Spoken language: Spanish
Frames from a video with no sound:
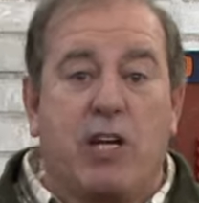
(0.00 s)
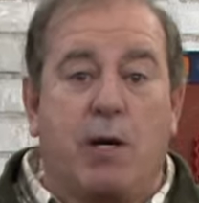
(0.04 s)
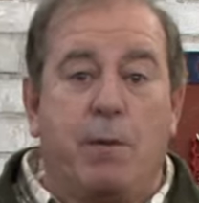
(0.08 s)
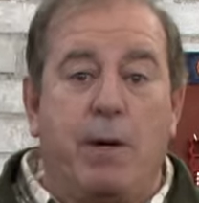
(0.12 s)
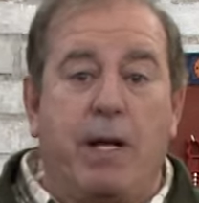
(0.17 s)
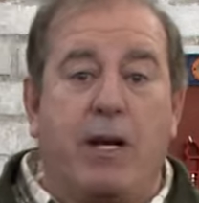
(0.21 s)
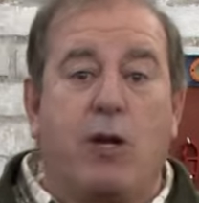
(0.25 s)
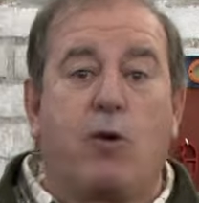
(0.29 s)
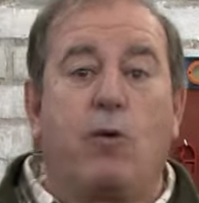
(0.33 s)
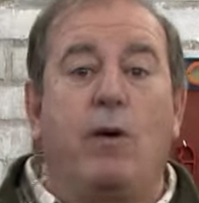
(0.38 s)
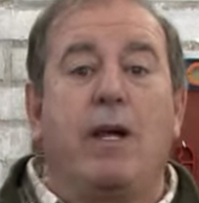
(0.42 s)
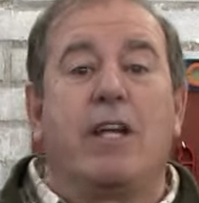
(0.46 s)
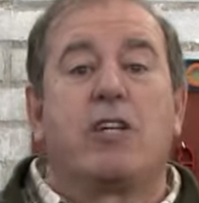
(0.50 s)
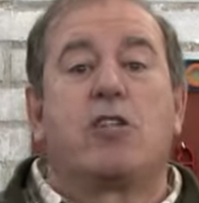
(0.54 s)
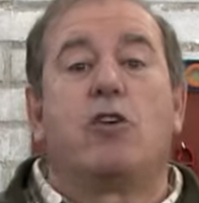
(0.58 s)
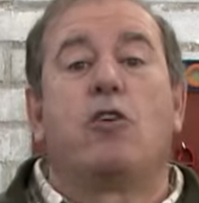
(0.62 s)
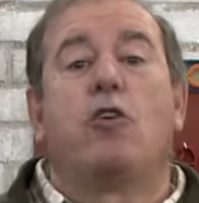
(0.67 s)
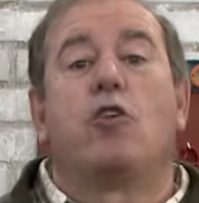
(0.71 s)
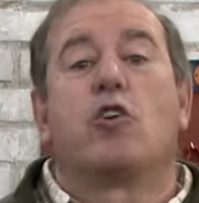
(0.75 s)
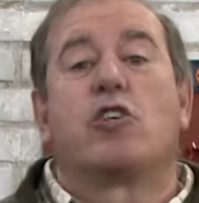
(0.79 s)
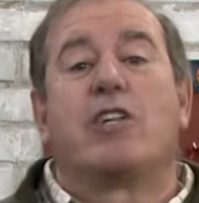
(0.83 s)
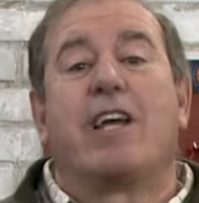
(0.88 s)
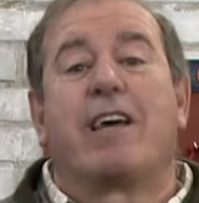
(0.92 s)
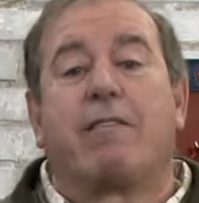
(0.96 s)
a ver cuáles son
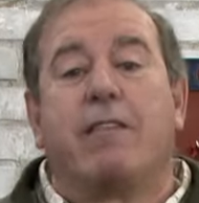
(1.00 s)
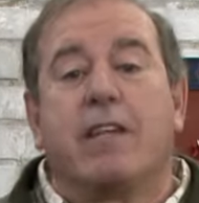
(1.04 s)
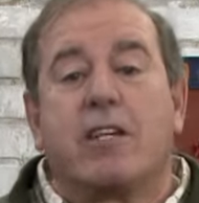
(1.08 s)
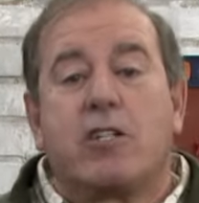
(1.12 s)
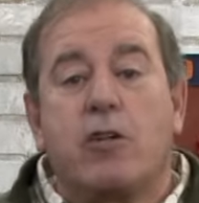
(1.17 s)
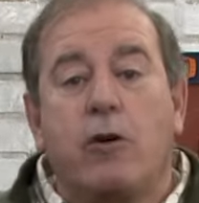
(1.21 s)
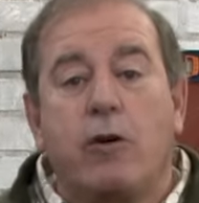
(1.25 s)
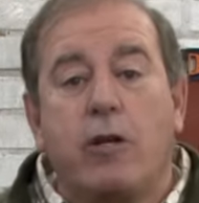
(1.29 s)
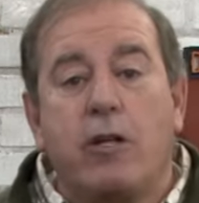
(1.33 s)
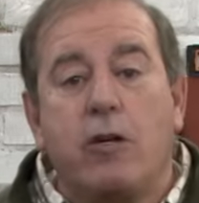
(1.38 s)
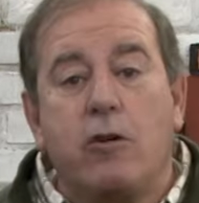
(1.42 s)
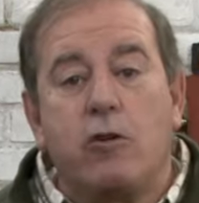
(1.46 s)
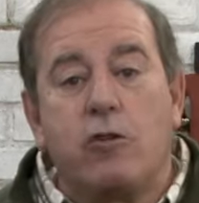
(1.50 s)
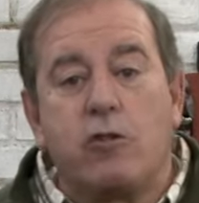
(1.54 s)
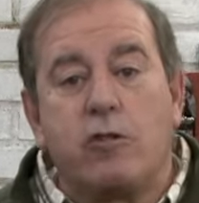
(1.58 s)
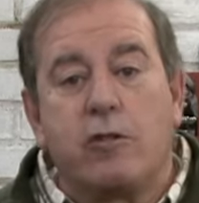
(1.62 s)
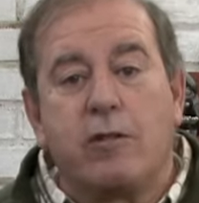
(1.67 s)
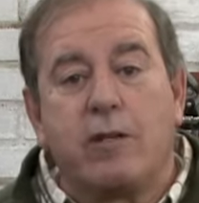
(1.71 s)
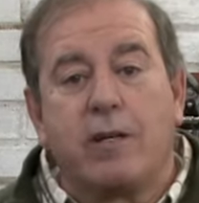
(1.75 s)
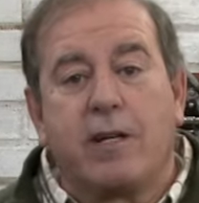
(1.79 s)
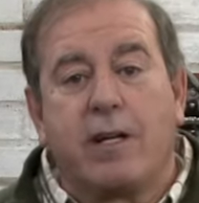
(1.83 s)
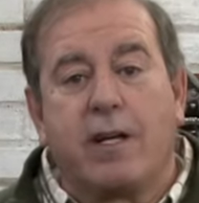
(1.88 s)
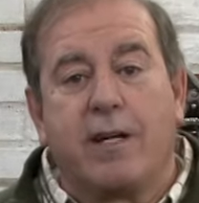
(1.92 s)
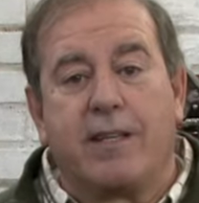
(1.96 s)
los accesorios
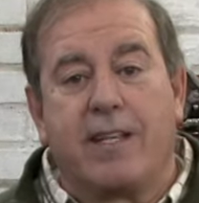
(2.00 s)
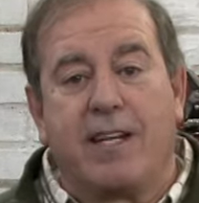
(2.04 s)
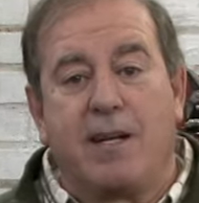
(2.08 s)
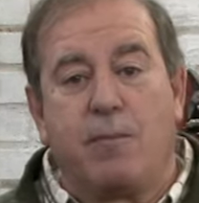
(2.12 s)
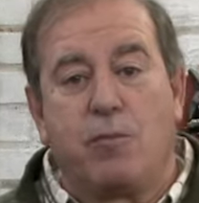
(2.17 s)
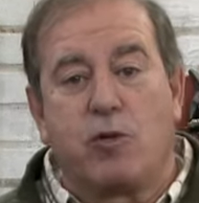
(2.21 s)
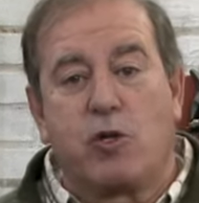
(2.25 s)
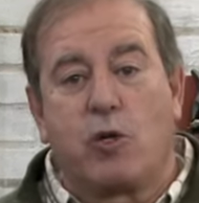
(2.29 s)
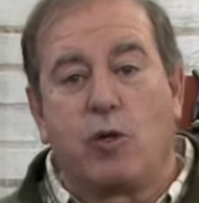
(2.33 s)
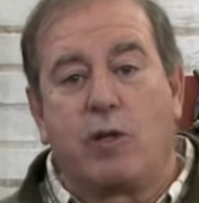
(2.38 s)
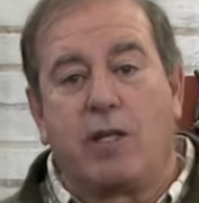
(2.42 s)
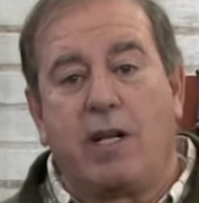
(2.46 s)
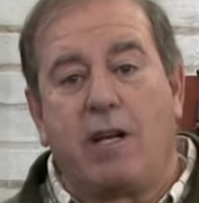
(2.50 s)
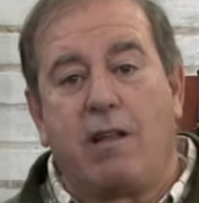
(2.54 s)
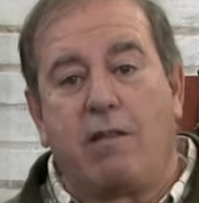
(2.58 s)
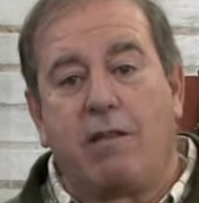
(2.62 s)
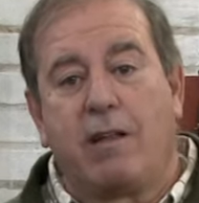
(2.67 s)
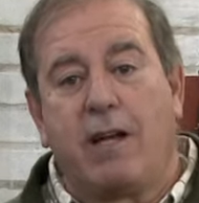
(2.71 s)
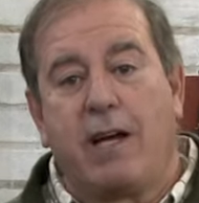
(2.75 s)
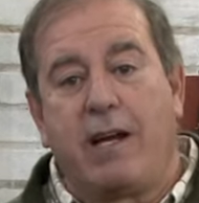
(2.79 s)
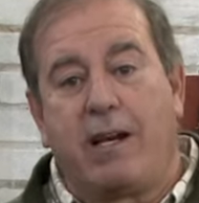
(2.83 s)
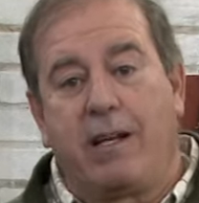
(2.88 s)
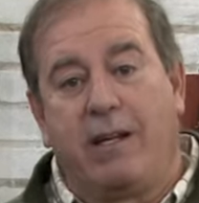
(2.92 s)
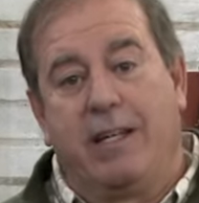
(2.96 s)
que tenemos que
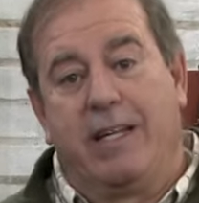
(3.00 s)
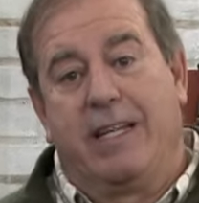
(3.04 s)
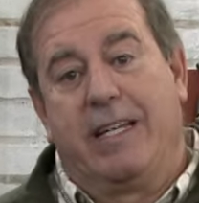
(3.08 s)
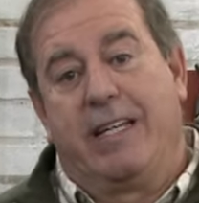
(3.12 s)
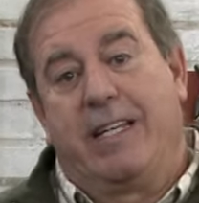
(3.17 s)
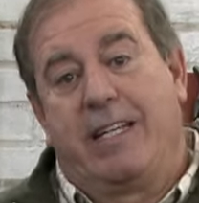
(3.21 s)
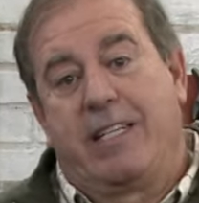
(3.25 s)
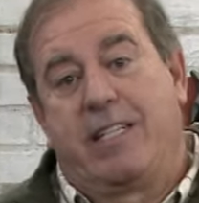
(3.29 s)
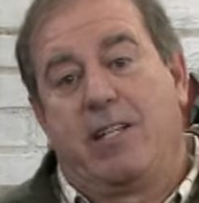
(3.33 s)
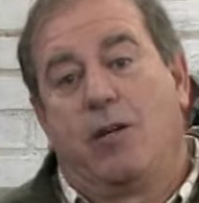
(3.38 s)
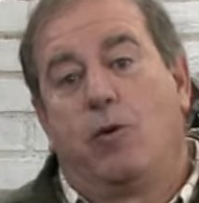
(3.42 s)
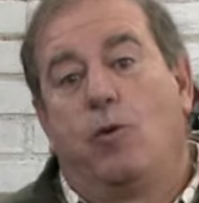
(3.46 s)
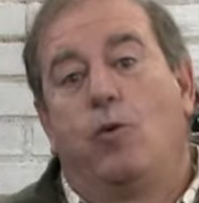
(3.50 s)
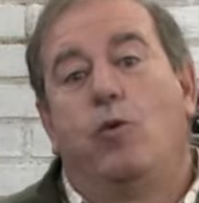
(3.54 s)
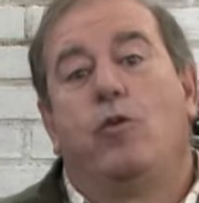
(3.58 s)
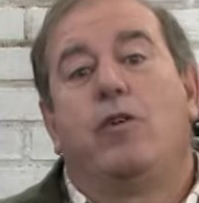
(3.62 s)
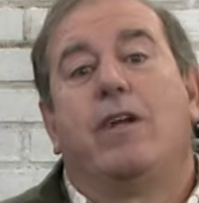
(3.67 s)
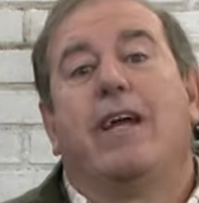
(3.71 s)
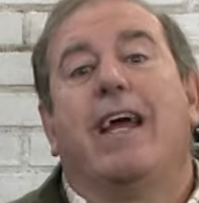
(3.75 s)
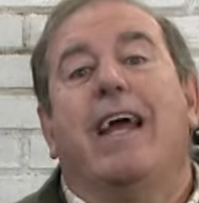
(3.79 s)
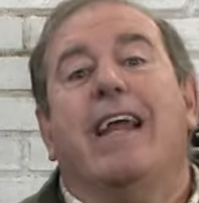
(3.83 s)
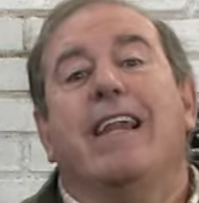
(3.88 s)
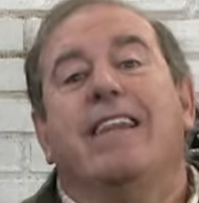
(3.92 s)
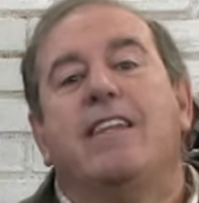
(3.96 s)
utilizar
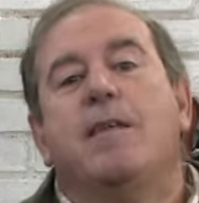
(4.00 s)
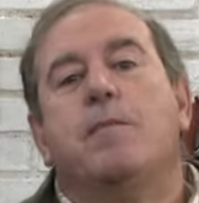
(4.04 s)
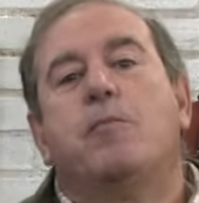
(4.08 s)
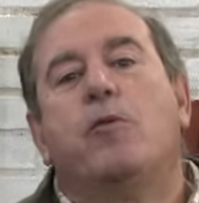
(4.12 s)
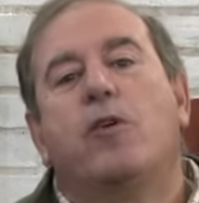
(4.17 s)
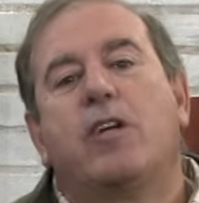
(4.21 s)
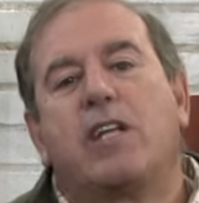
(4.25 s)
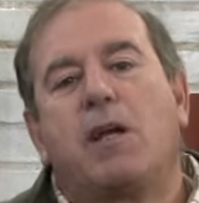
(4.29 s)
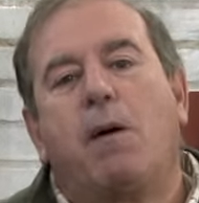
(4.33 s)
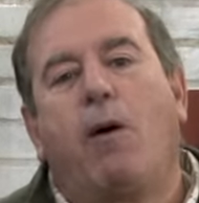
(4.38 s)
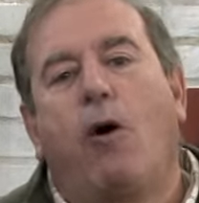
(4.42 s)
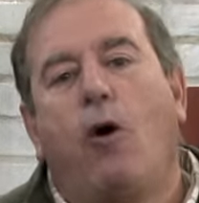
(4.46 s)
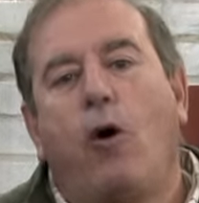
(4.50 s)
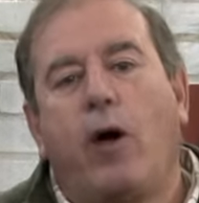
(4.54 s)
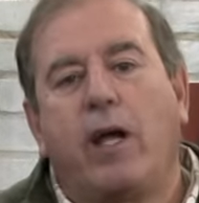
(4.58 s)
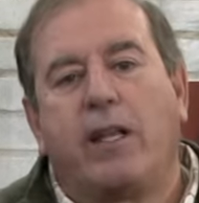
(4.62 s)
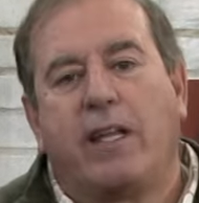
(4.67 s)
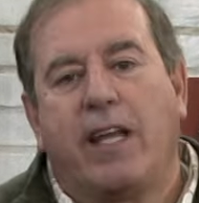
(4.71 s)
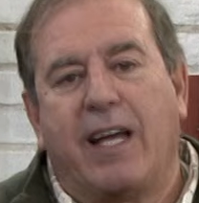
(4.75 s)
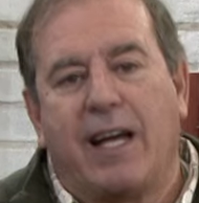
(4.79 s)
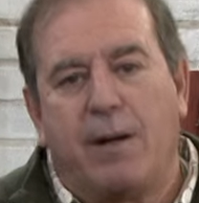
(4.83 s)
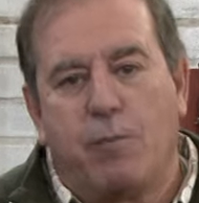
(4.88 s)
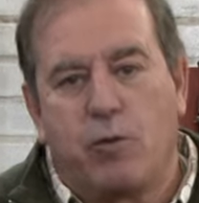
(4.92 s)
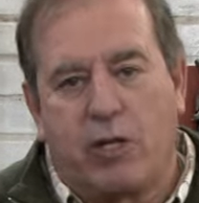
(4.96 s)
según el tipo de trabajo que
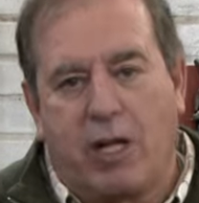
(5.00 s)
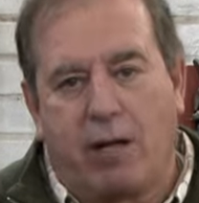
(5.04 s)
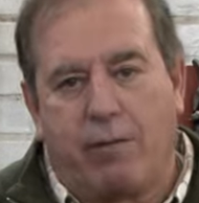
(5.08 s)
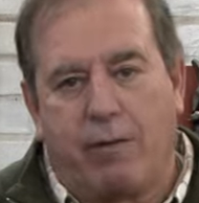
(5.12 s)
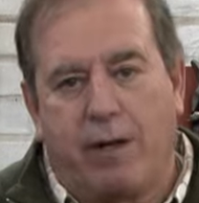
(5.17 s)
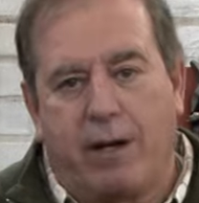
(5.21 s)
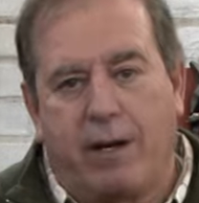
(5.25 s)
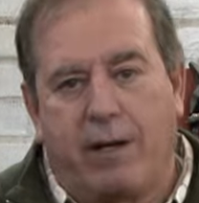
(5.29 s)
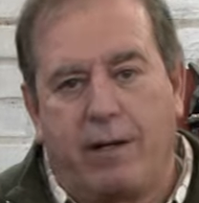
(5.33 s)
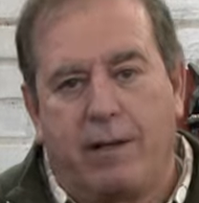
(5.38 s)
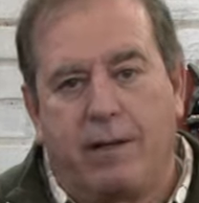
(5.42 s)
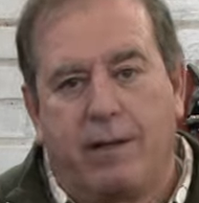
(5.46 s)
tengamos que hacer.